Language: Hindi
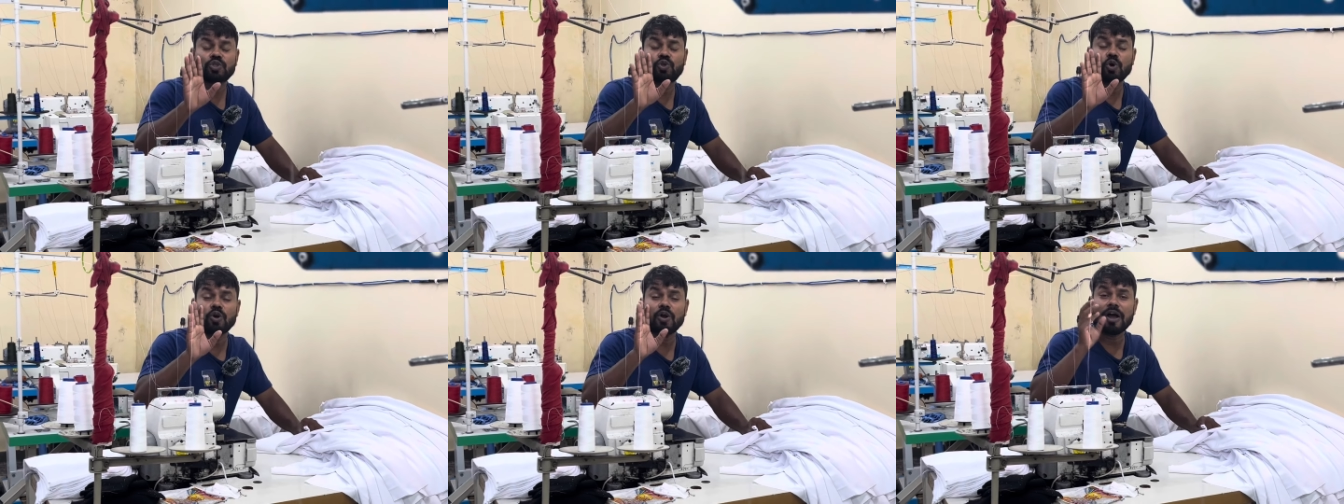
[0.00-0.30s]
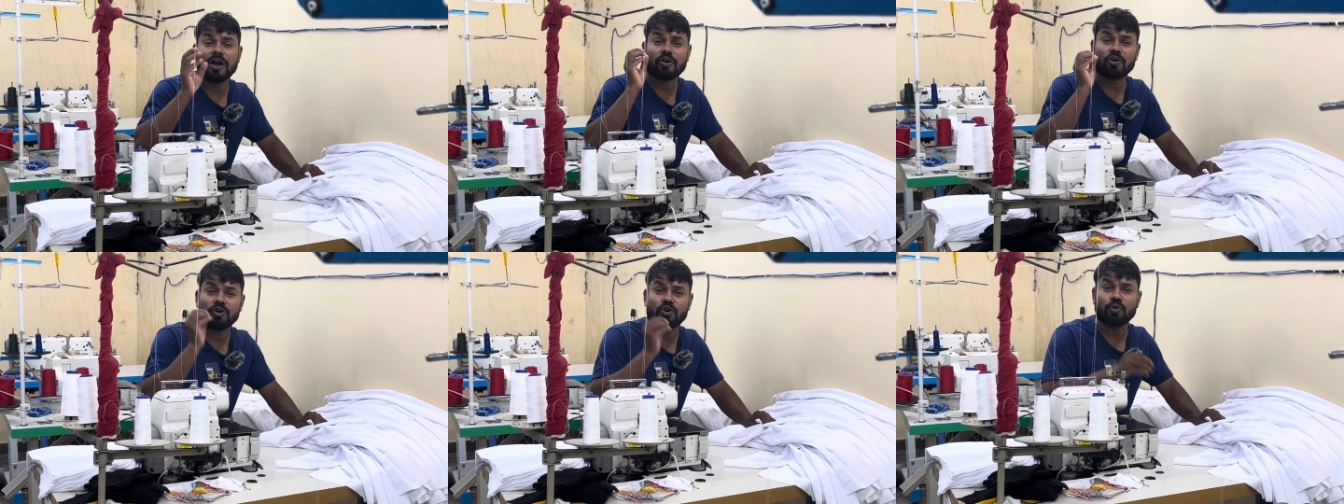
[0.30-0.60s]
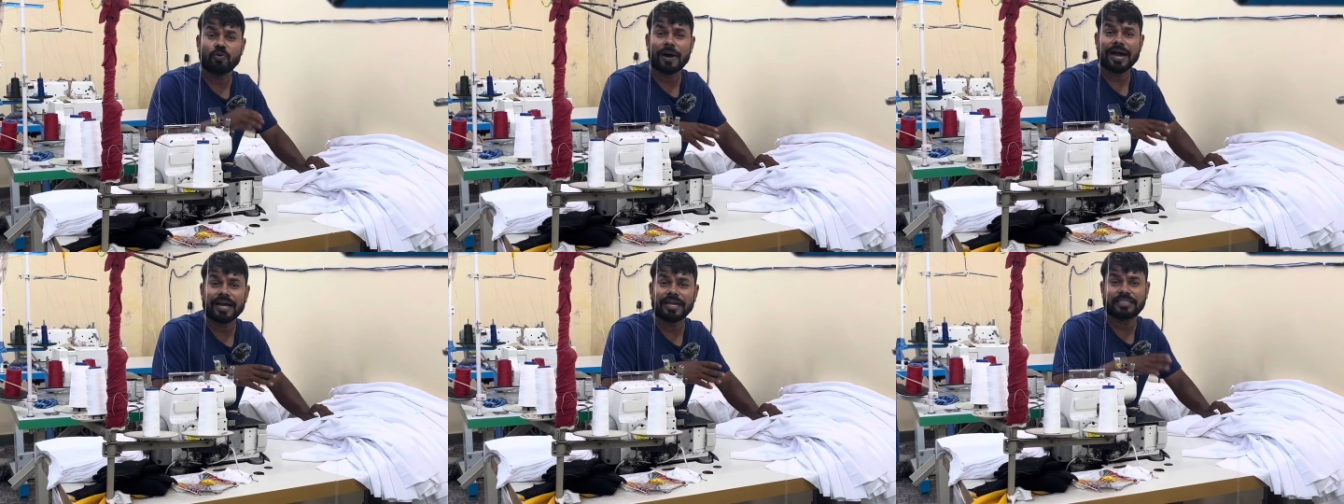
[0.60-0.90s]
दो लाख को
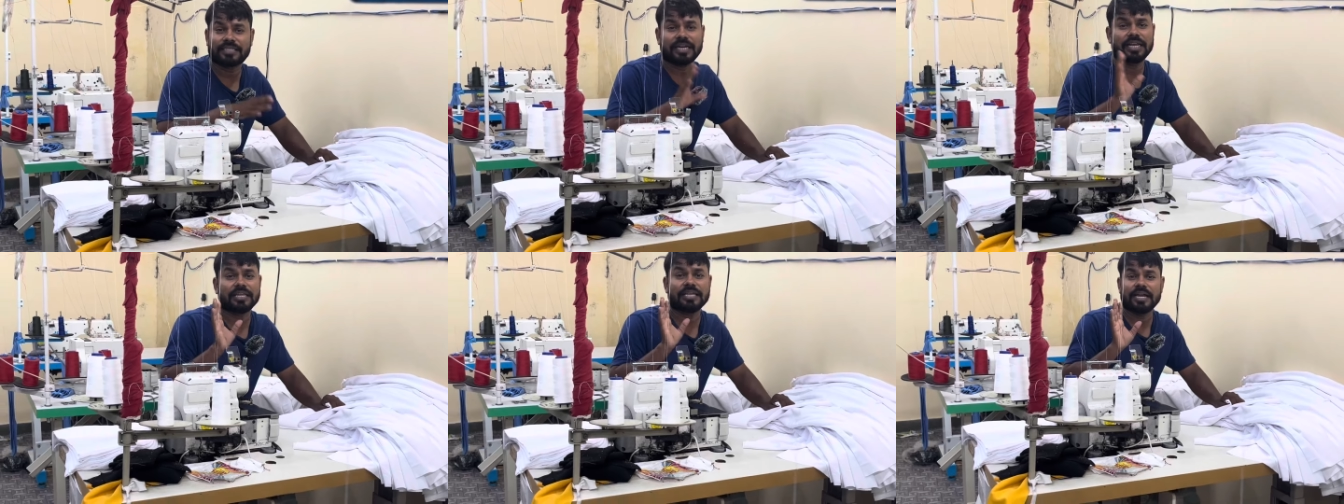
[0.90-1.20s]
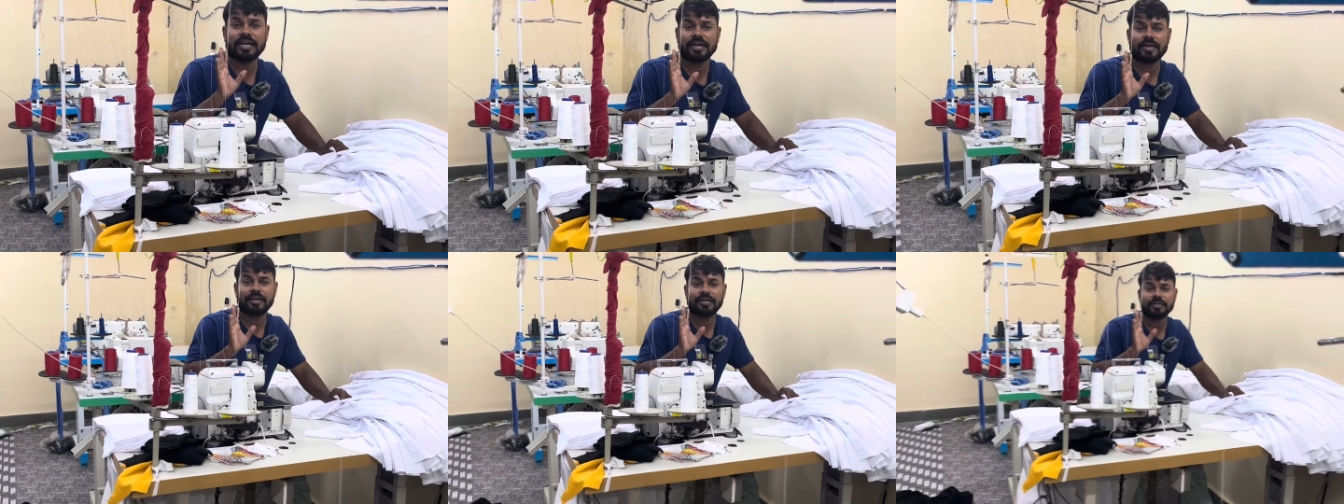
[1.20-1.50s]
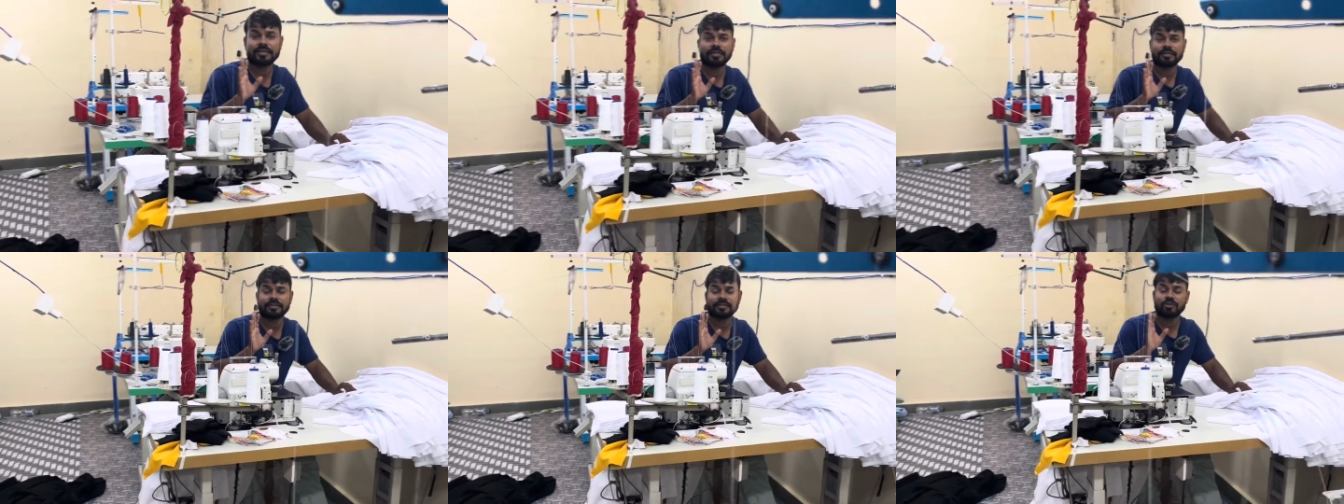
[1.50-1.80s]
डुबा के चला जाएगा
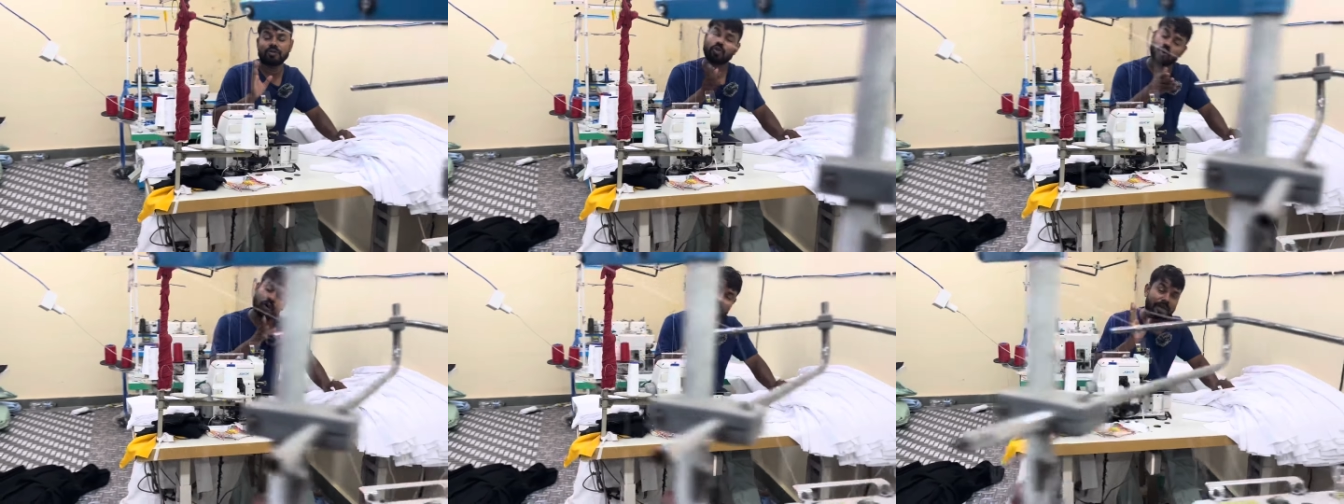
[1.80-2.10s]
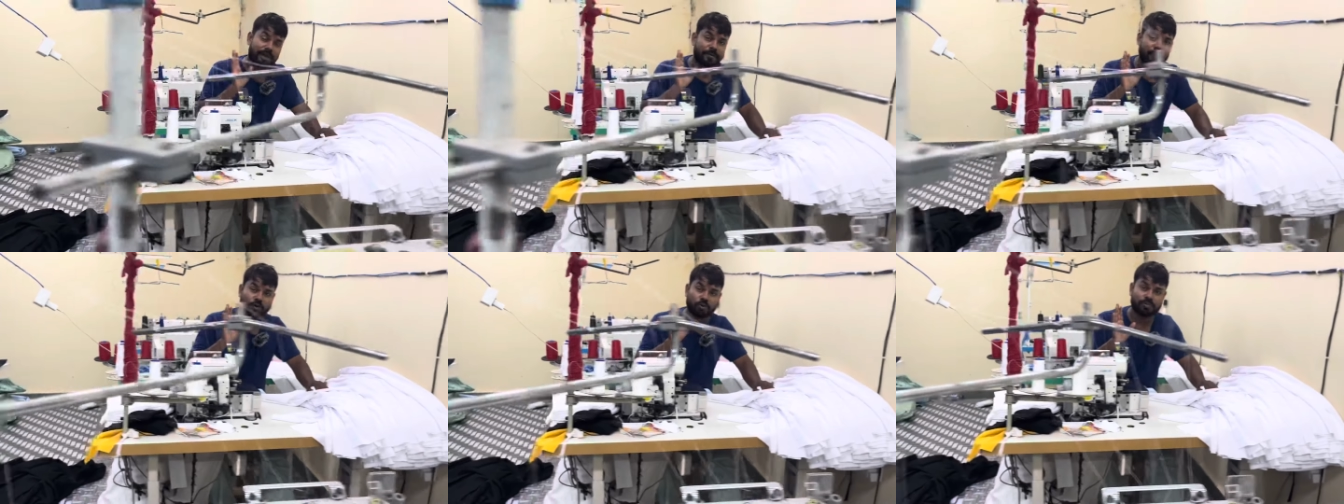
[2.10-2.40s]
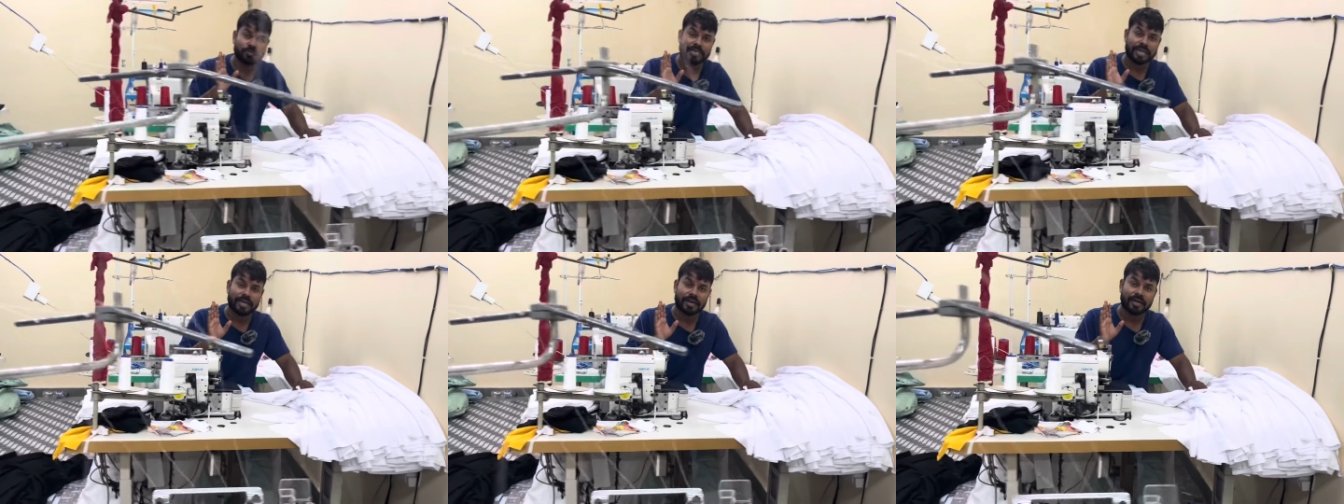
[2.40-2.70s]
दो लाख भी
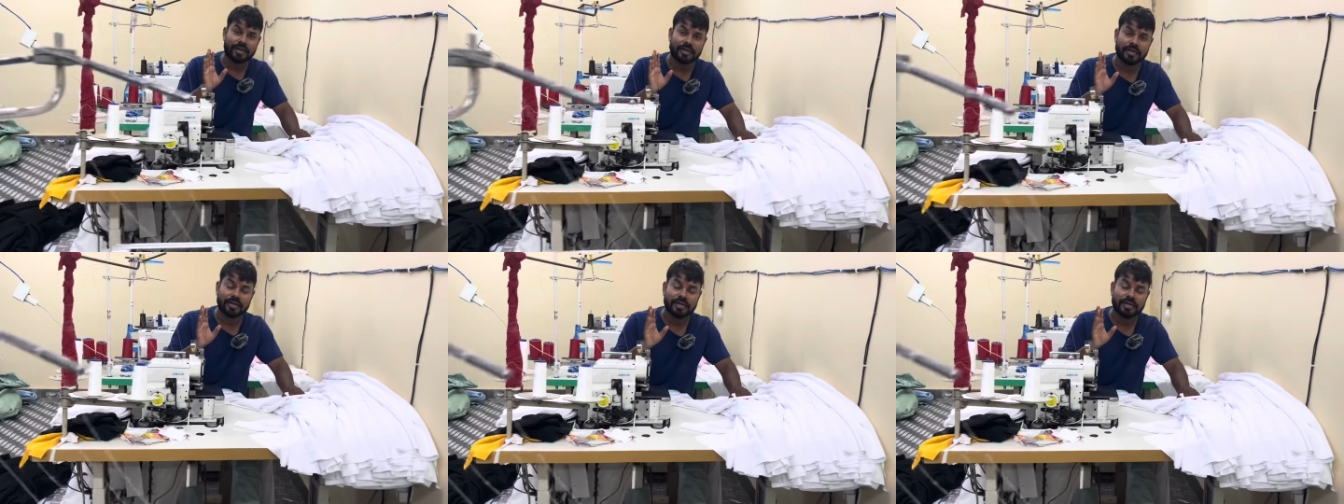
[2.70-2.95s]
डूब जाएगा